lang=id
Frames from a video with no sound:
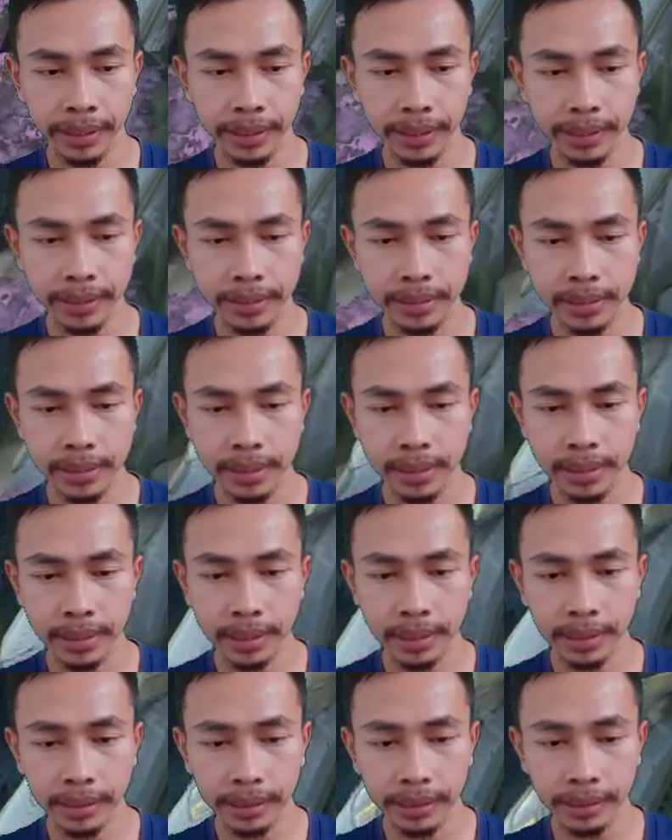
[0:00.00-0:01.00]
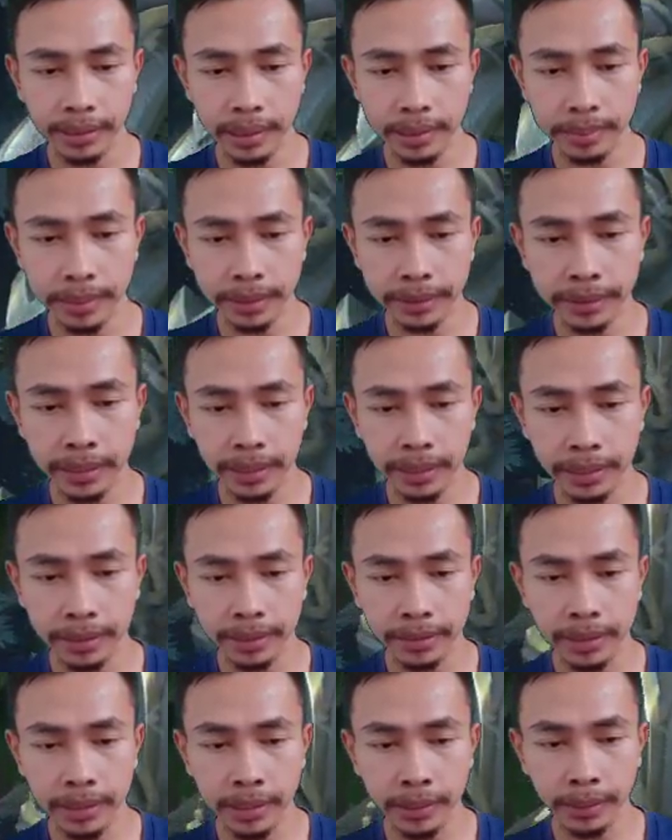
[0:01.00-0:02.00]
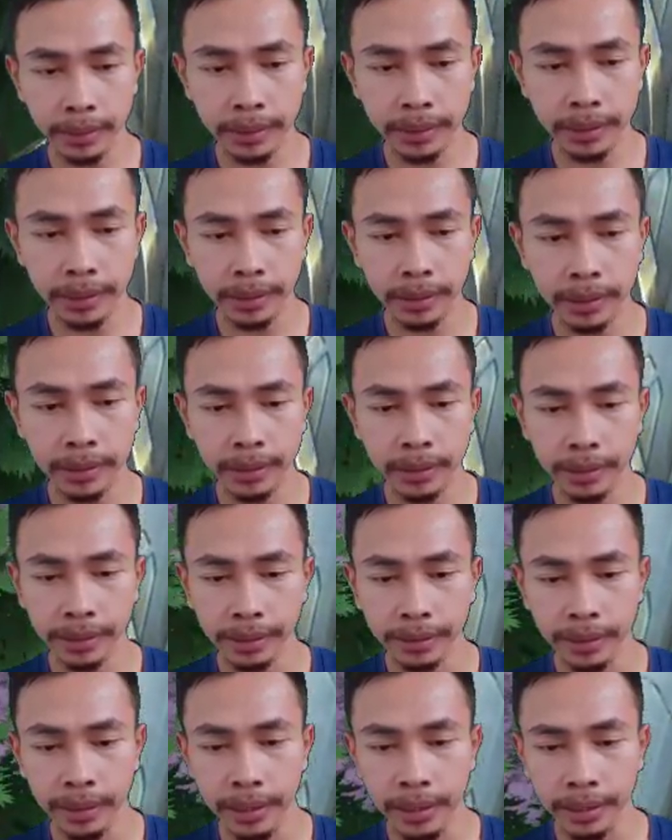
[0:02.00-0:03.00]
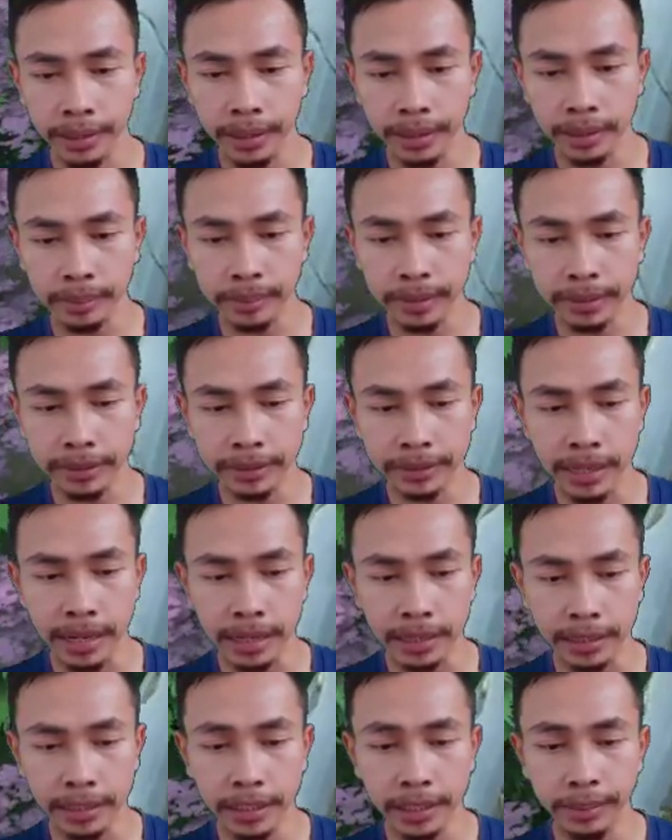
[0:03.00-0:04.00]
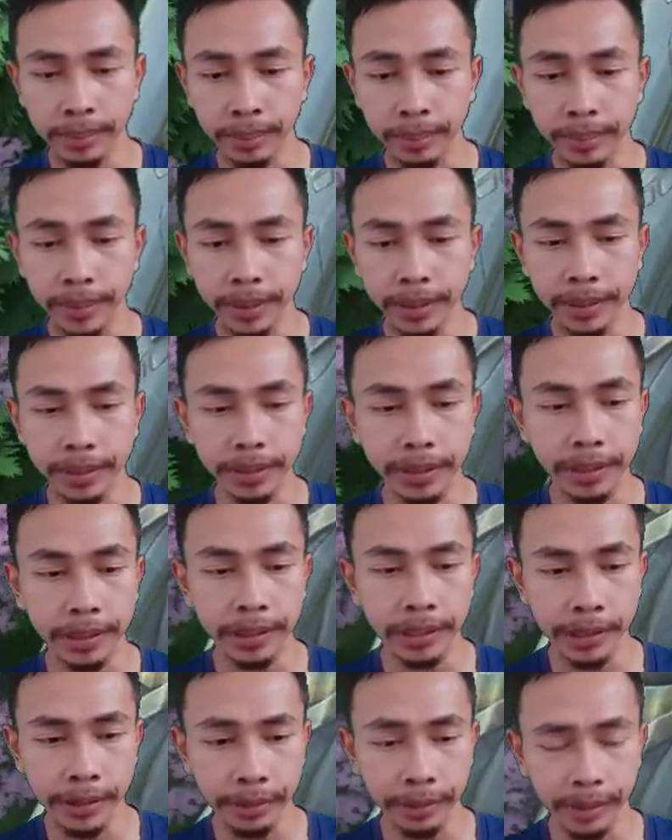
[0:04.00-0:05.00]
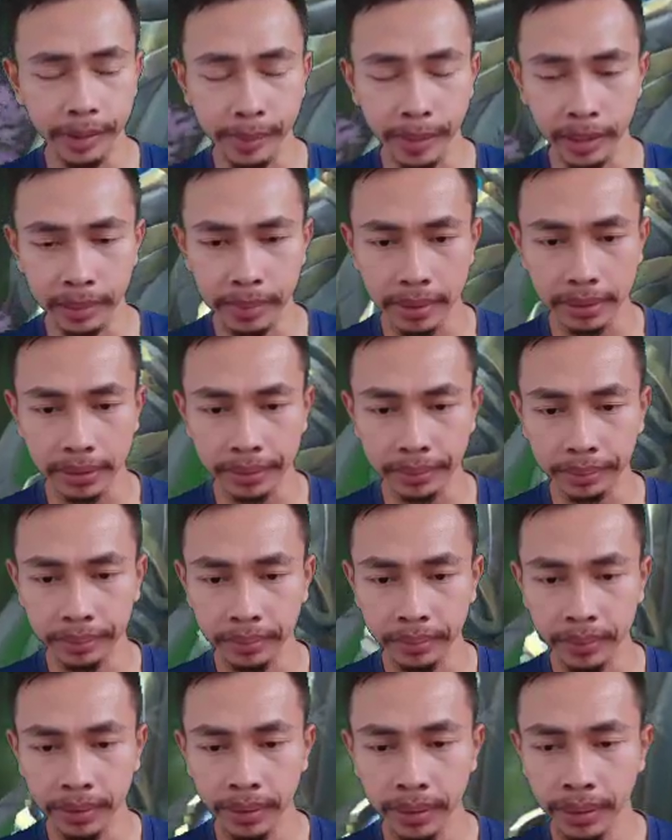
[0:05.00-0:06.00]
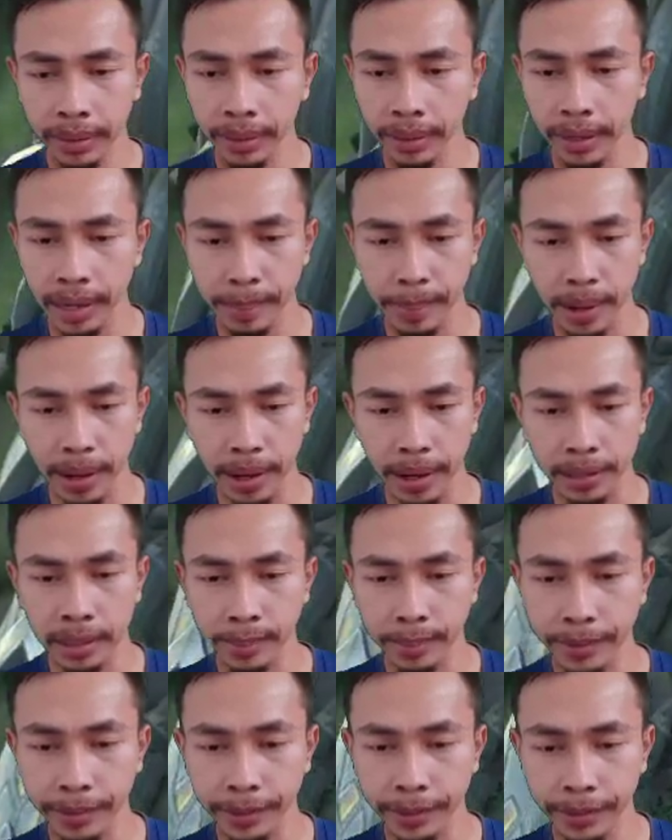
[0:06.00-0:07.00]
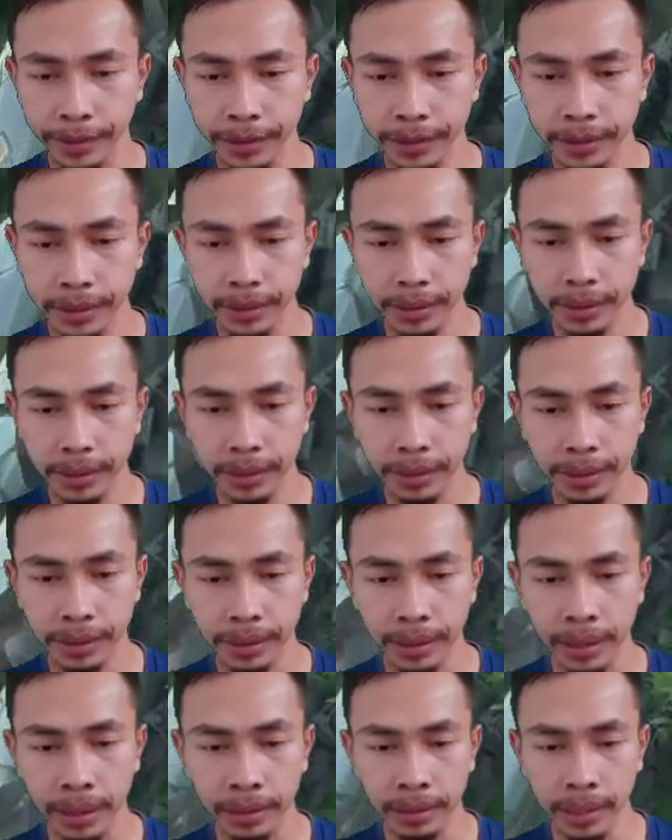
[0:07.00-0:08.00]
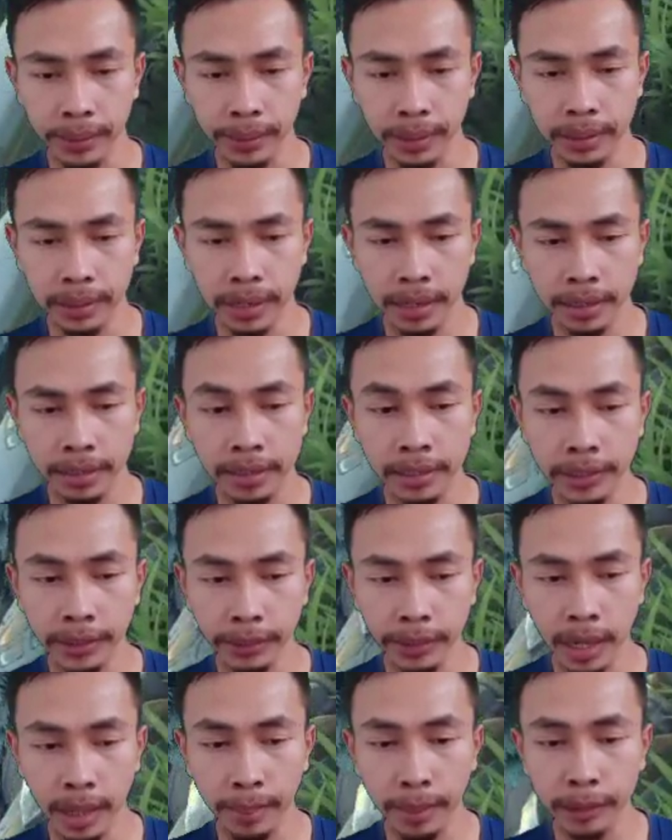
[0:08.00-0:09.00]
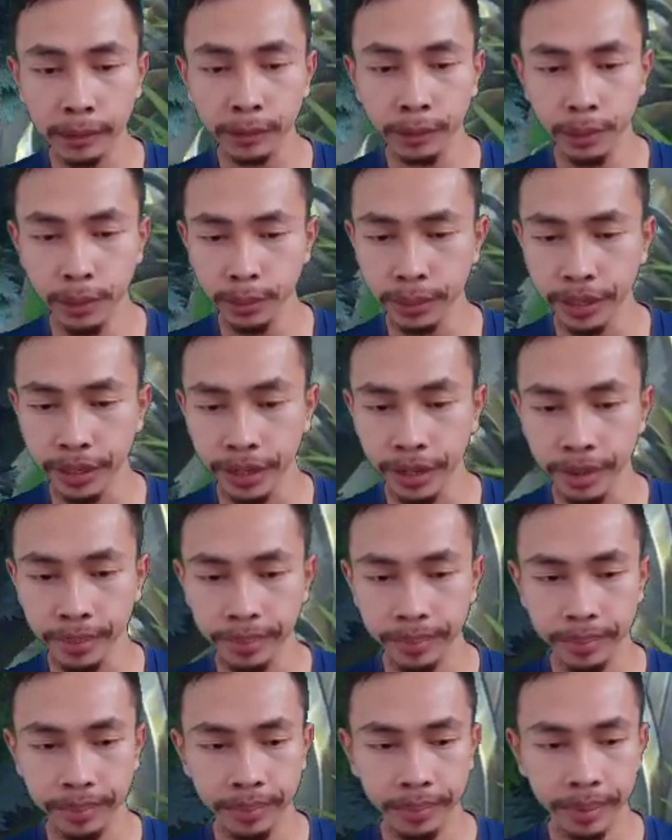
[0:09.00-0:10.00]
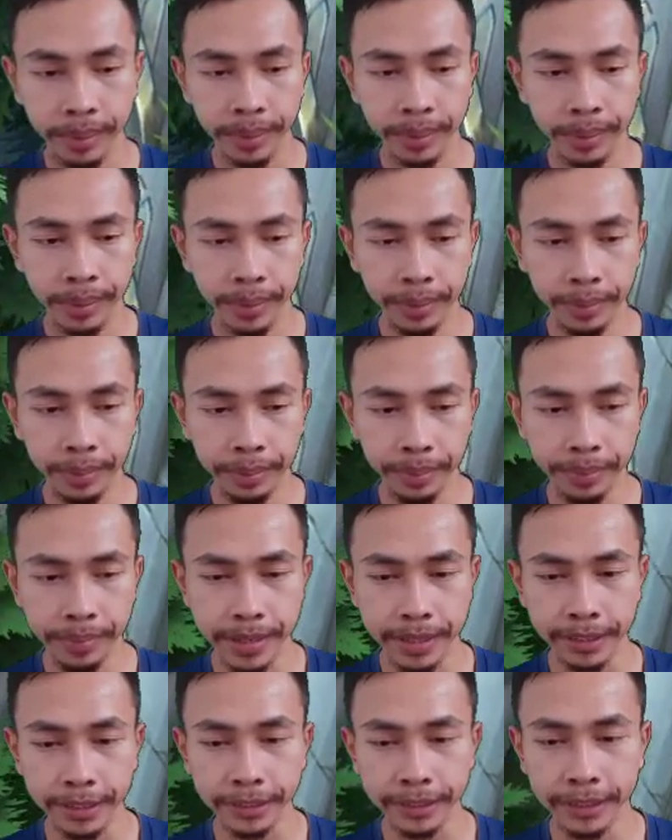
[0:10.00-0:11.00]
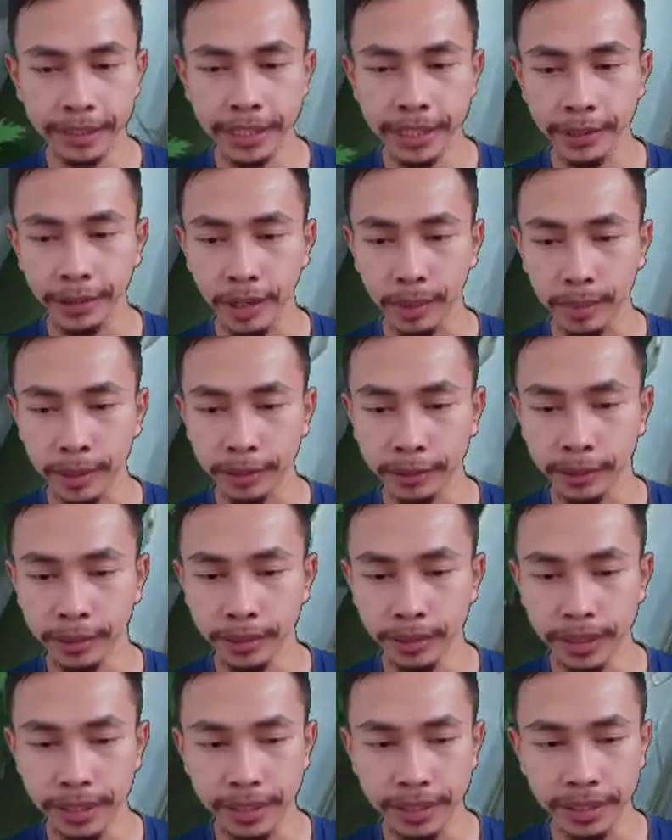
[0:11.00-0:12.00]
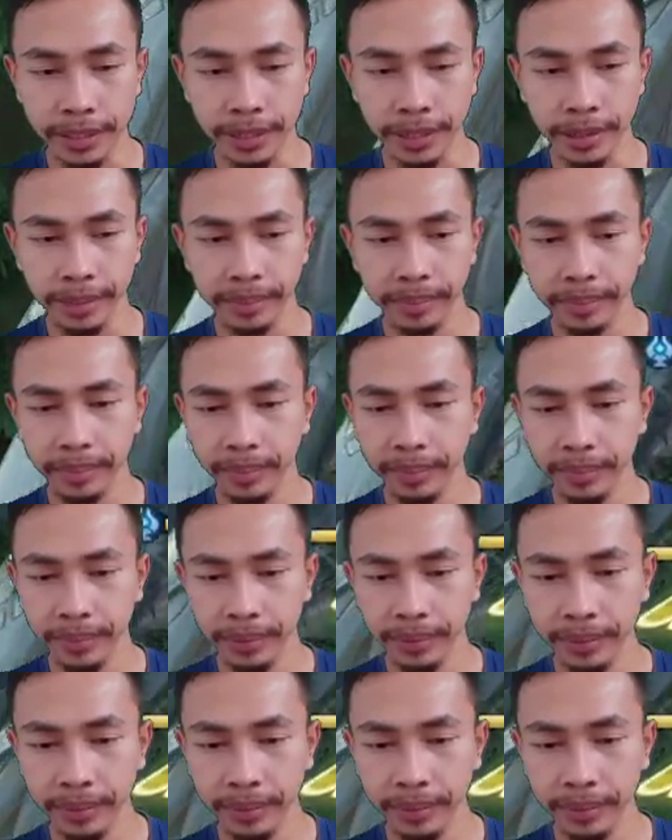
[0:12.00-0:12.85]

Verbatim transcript: Oke, kita berjalan di jalur kiri dan kita akan mencari minion teman-teman. Apakah ada minion atau ada hero yang maju dulu ya? Biasanya sih ada hero yang maju dulu nih ya.